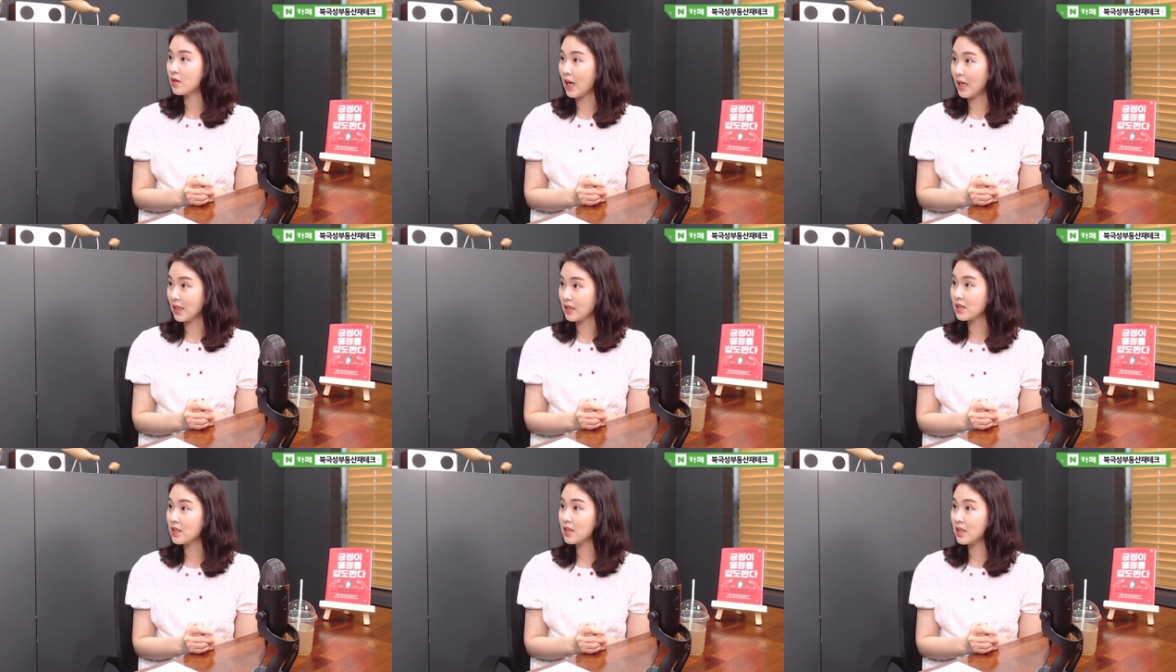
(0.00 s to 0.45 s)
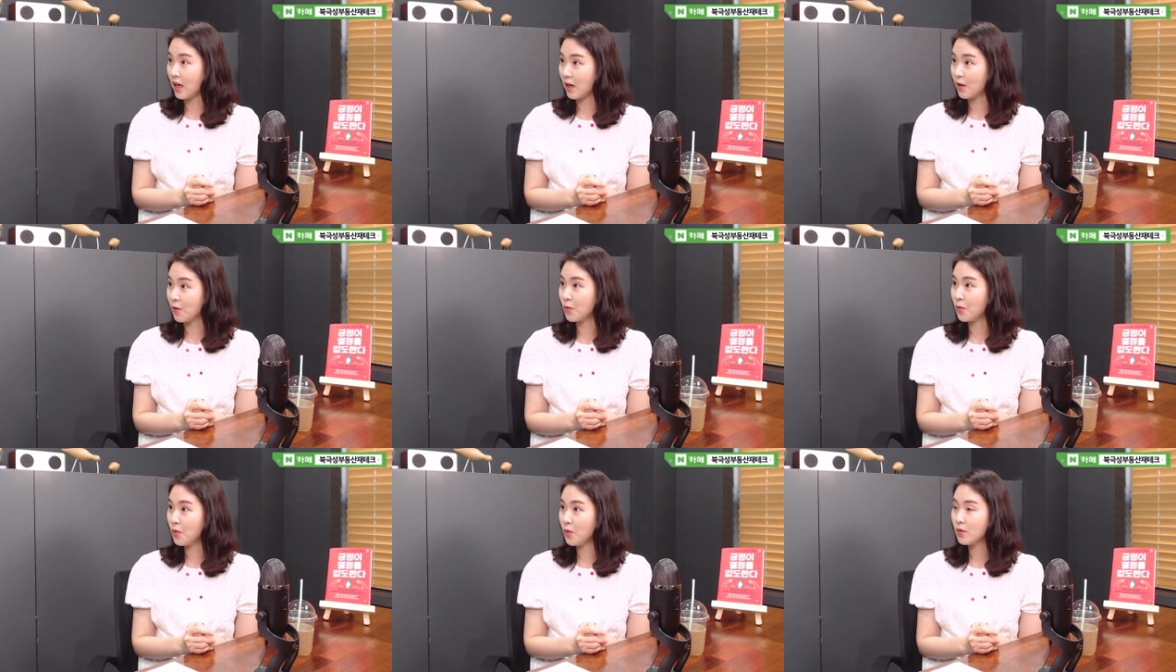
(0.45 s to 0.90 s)
가지지
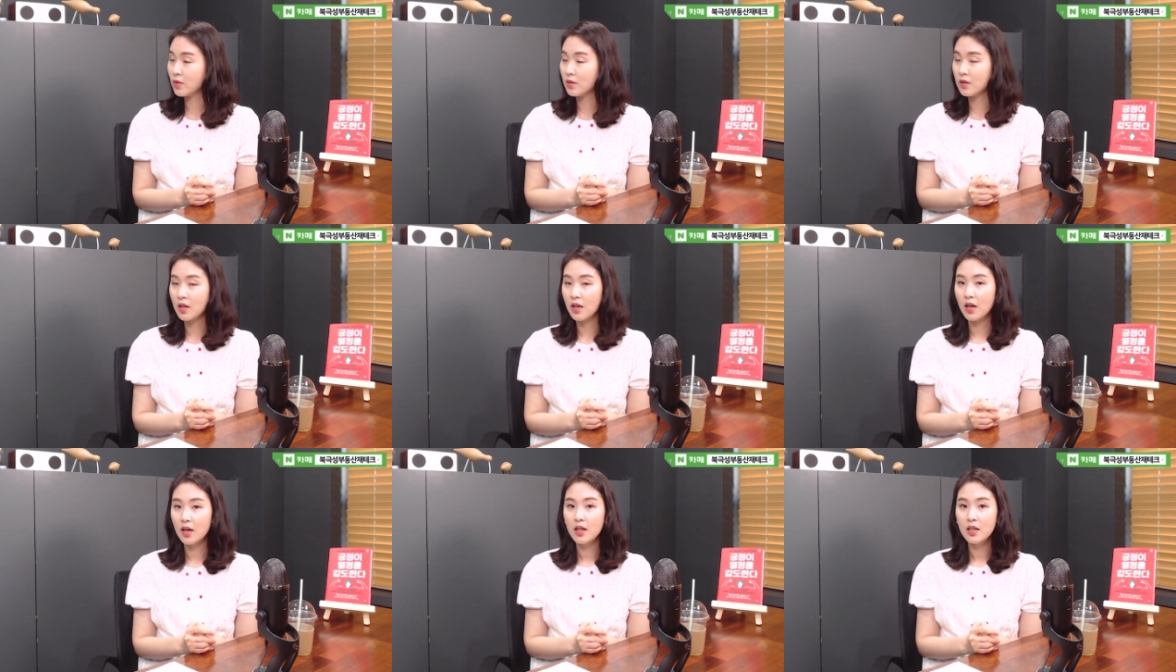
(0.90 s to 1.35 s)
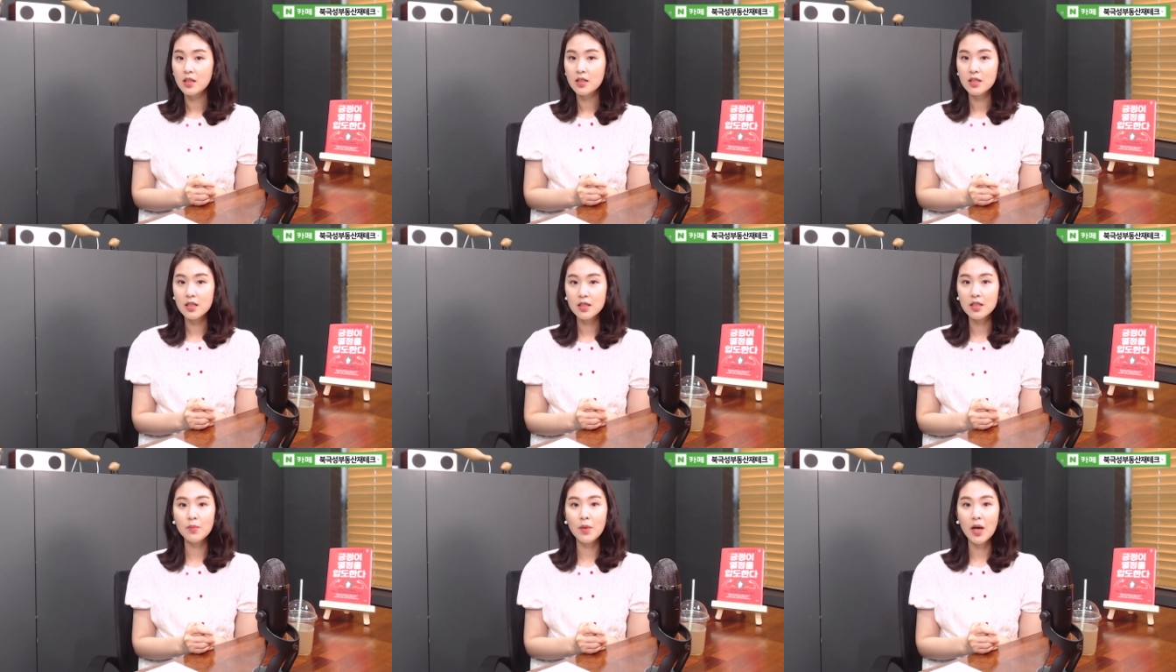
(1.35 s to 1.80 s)
않고 그냥
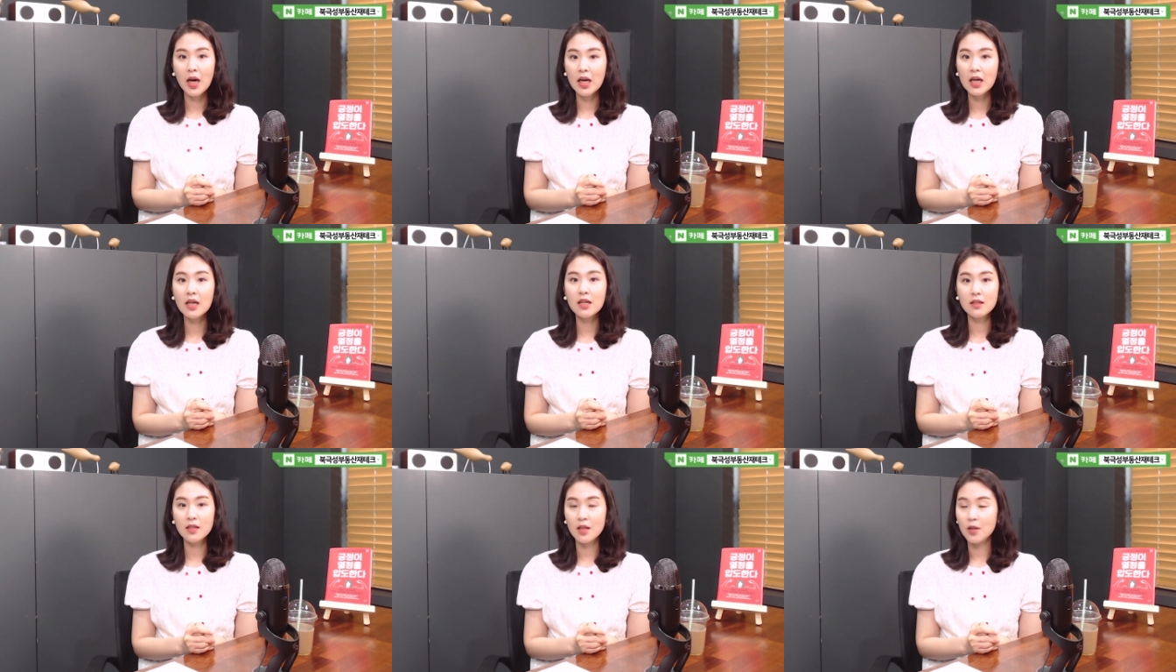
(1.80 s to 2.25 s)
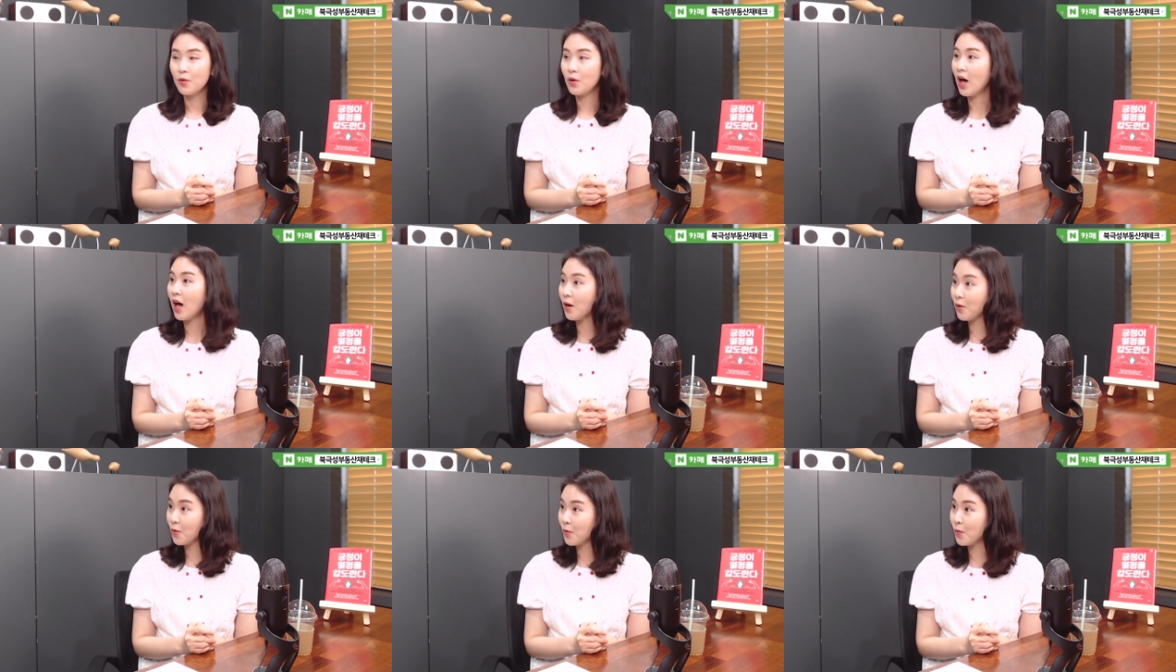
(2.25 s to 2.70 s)
시키면 하라는 대로
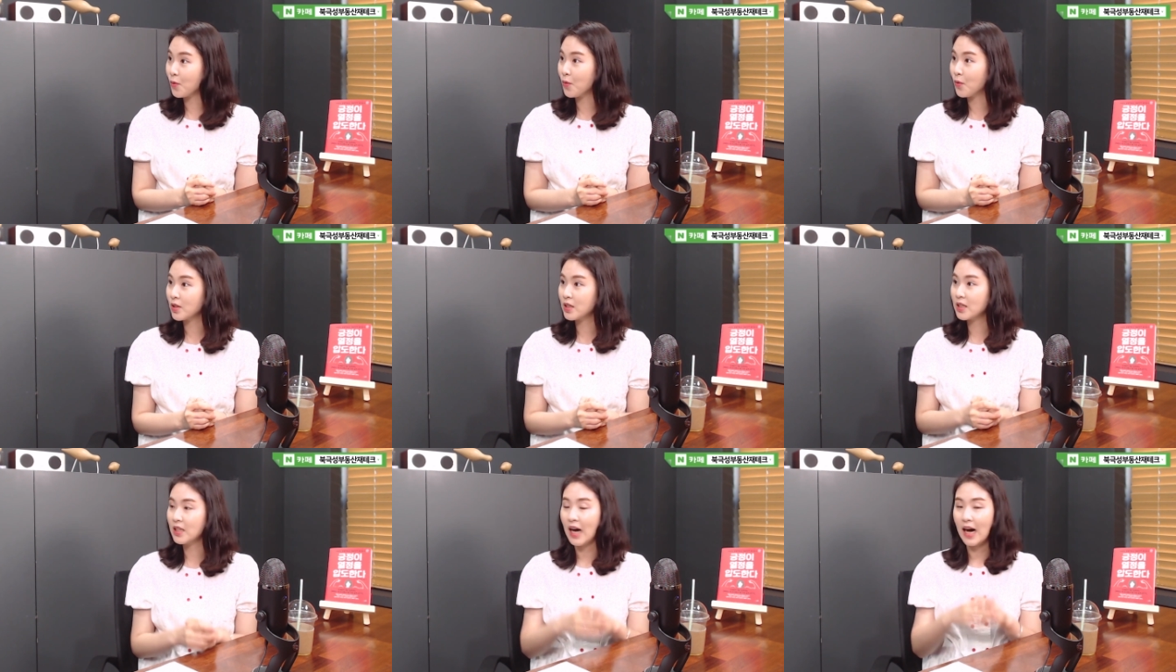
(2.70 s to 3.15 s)
하고 그